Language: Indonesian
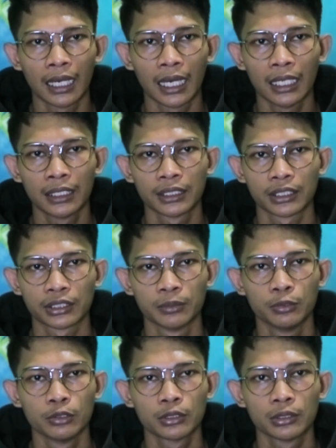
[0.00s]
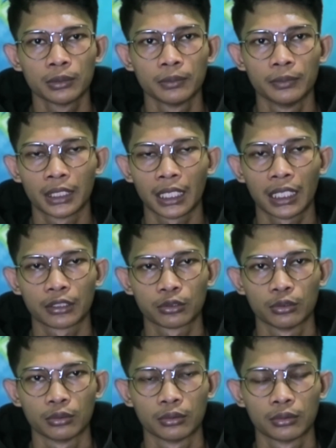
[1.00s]
hal tersebut
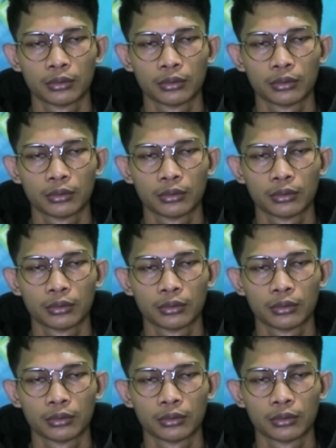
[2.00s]
berlangsung.